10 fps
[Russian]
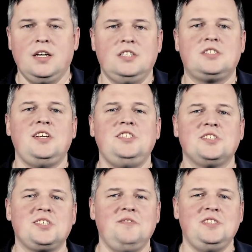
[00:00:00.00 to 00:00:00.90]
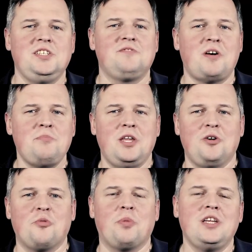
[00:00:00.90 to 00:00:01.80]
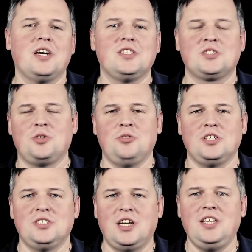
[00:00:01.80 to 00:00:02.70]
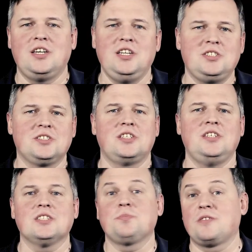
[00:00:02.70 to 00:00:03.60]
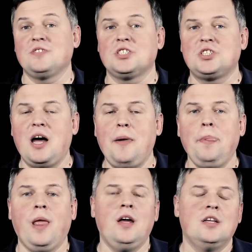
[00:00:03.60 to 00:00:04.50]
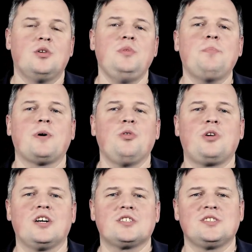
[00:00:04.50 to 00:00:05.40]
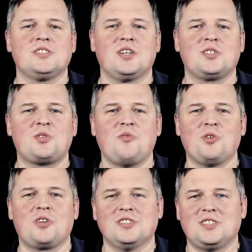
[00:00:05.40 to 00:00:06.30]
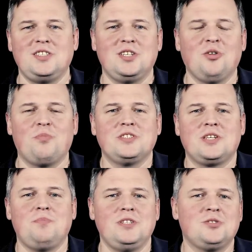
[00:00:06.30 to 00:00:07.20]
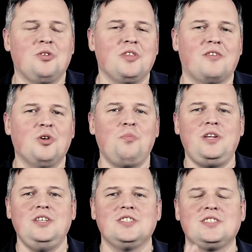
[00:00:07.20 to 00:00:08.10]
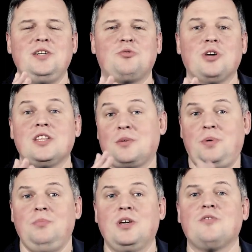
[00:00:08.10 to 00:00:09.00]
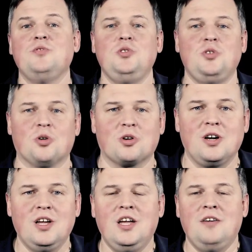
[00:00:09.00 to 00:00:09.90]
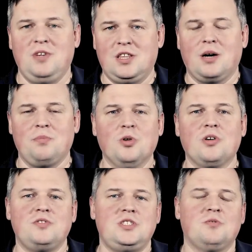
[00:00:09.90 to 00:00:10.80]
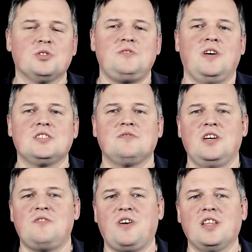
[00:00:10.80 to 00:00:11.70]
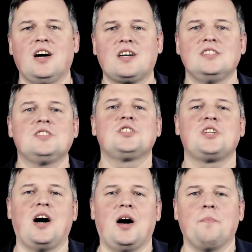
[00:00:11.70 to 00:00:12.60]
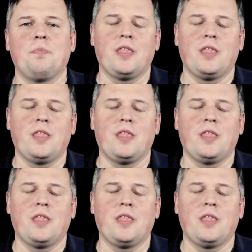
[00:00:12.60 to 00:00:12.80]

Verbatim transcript: Исторический визит в Америку. Понятно, что это издание греческой диаспоры в США, но мне порой кажется, что вот Константинопольский престол давно перенесли куда-то, к примеру, в Нью-Йорк. Ведь так много всего связывает Фонар и США.